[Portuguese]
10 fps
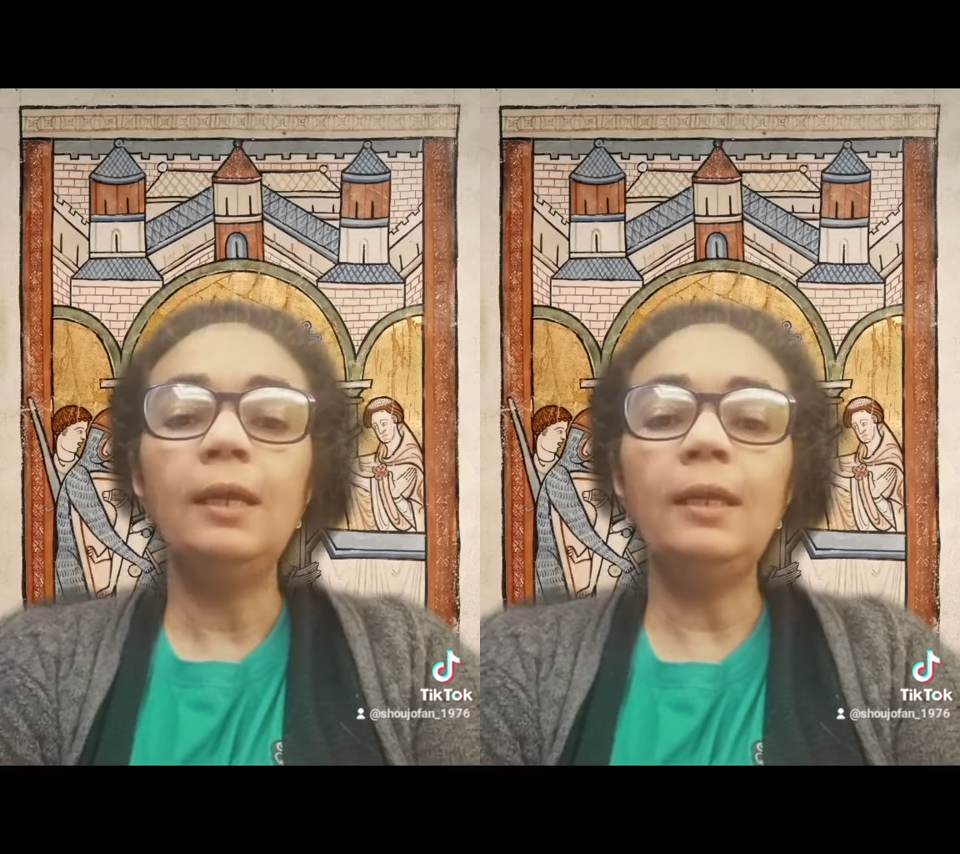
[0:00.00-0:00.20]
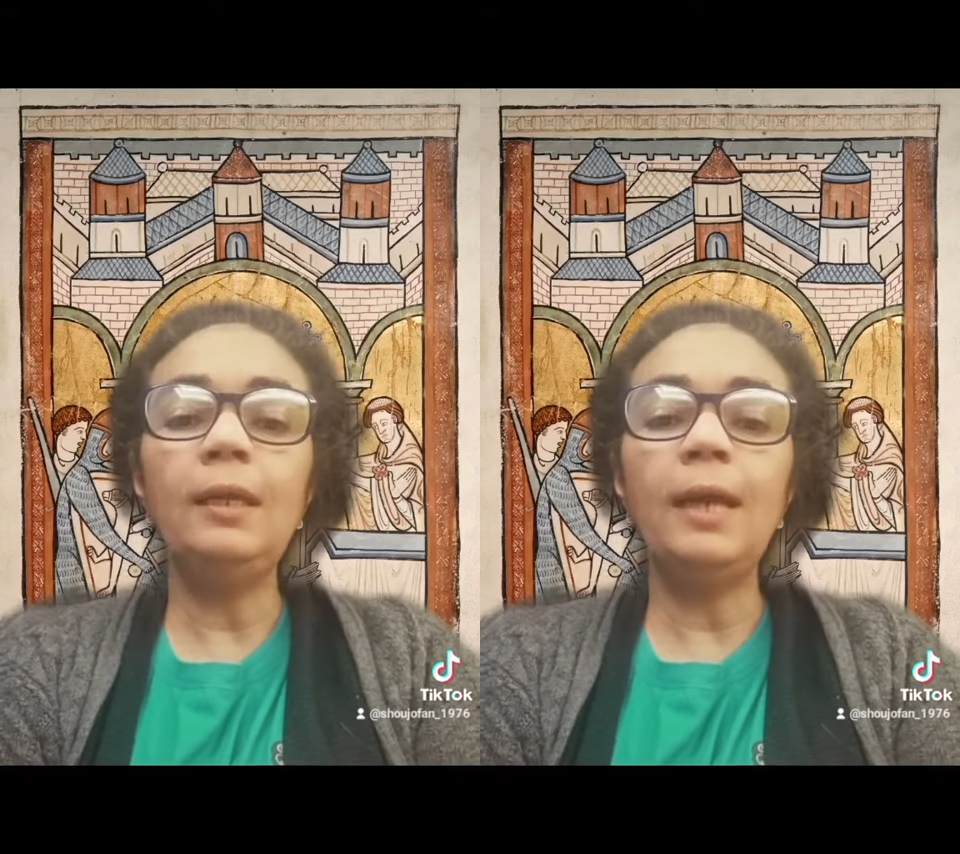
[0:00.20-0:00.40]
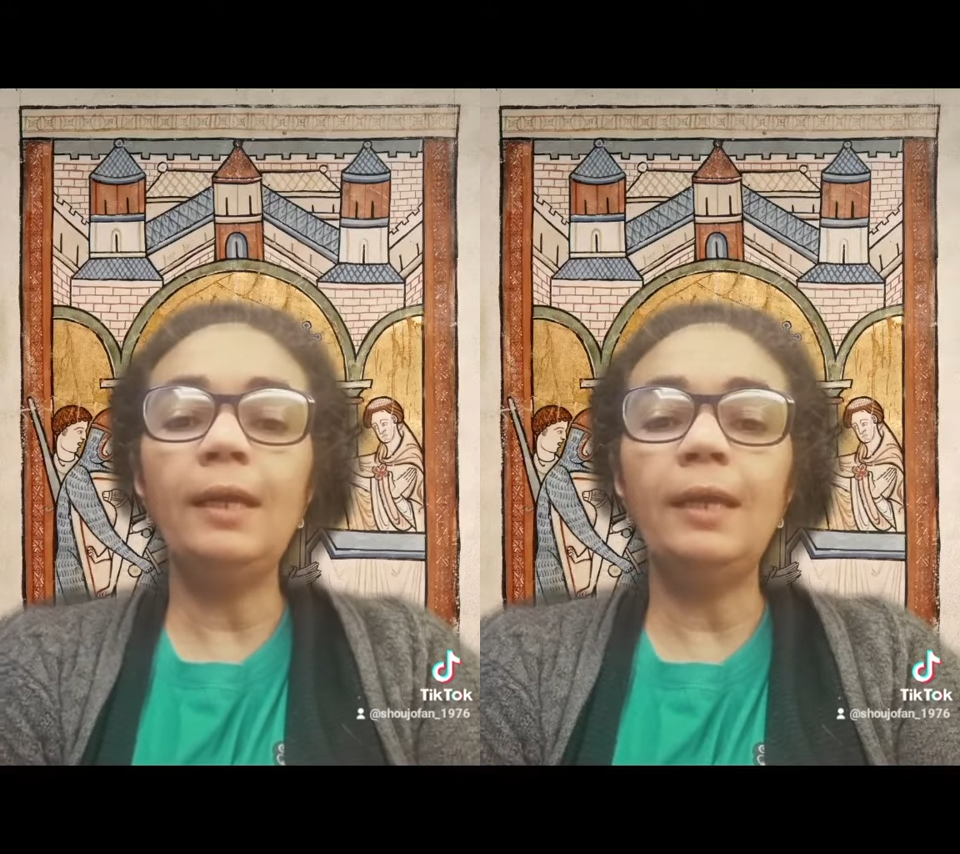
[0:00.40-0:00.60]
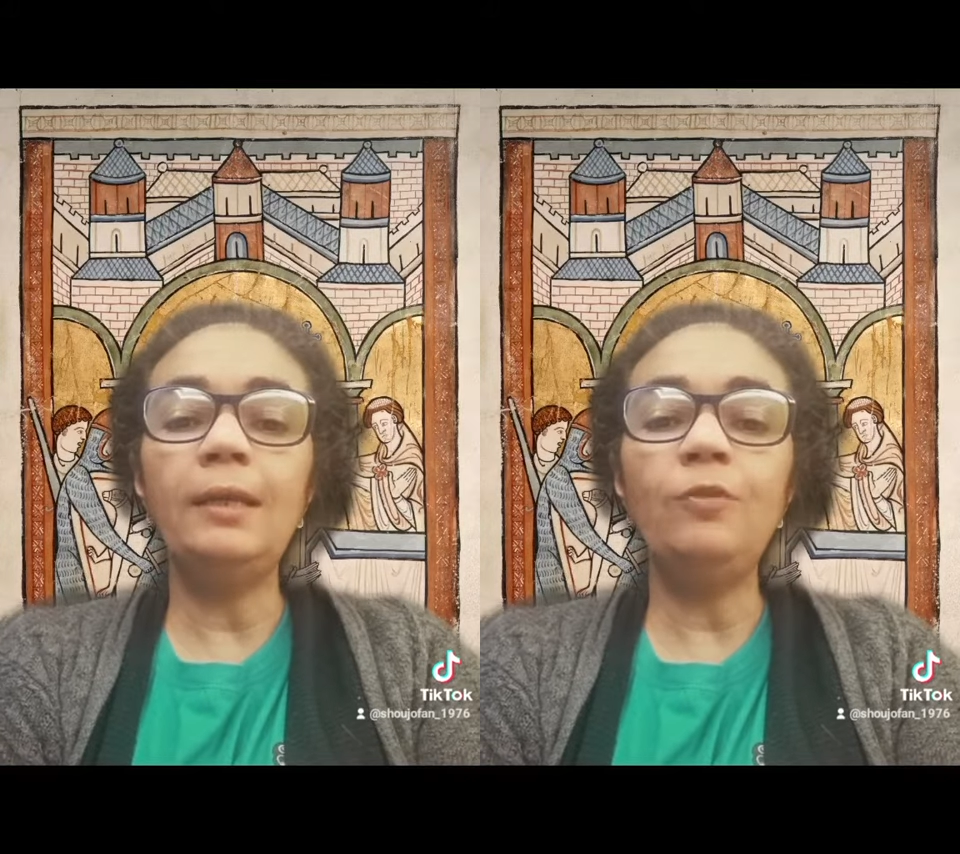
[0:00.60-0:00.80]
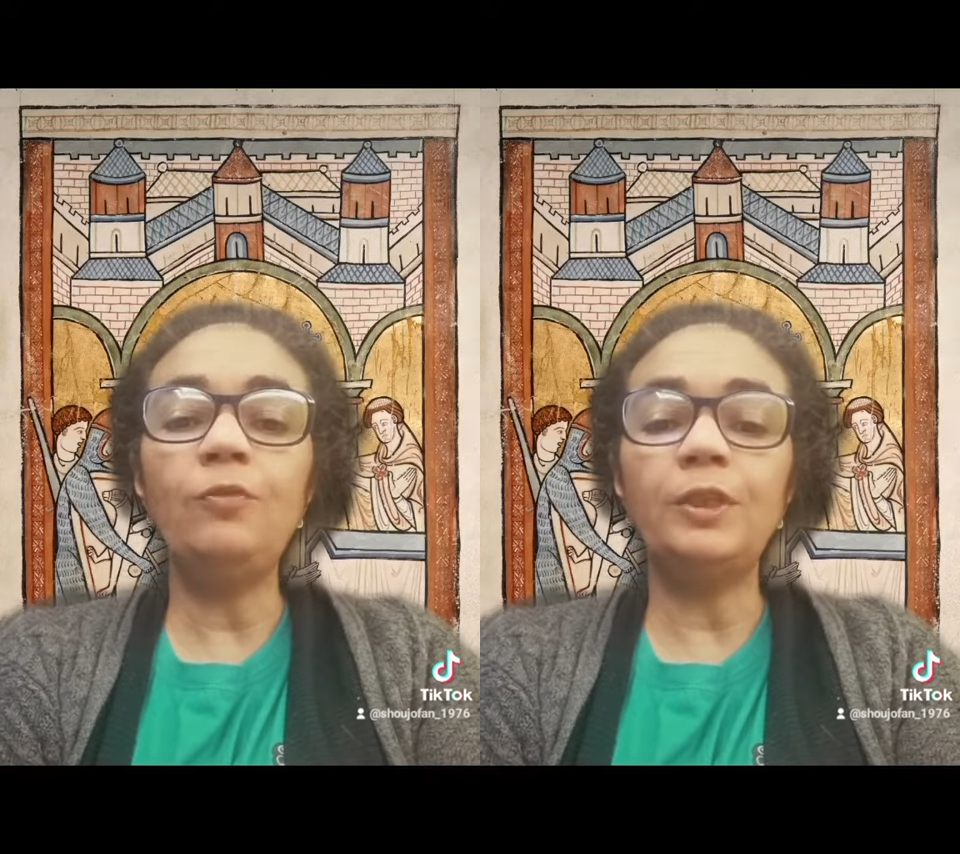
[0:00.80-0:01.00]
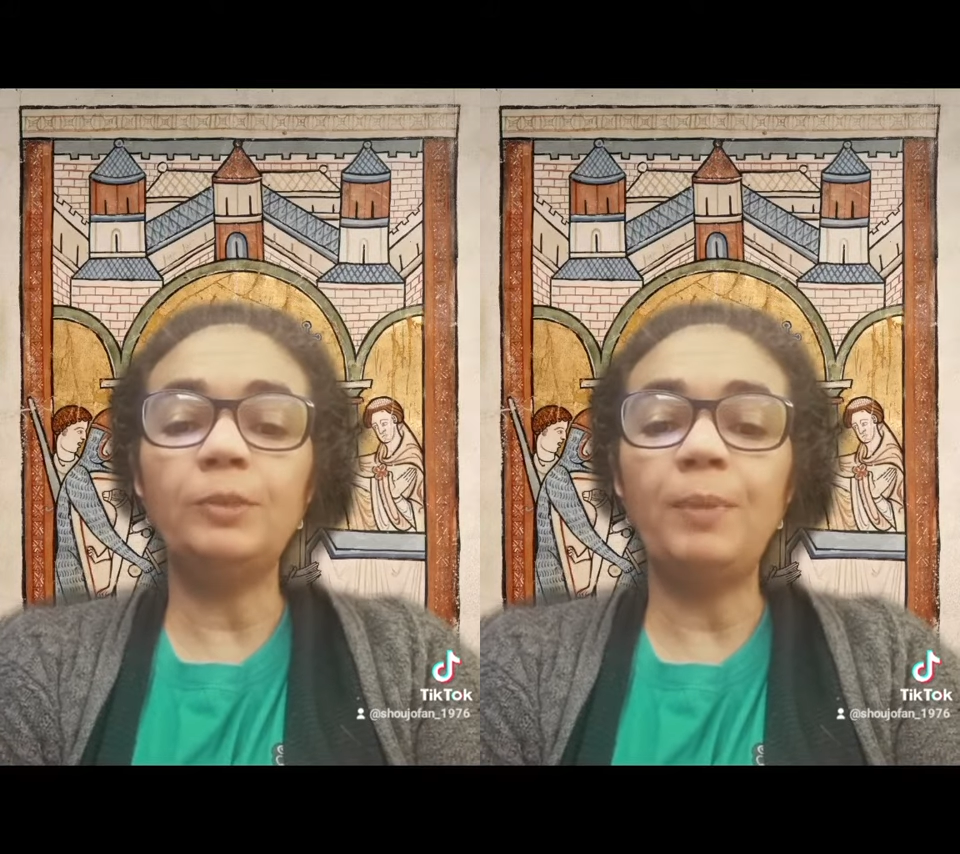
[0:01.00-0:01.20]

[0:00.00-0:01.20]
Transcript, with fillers: e aí ele fez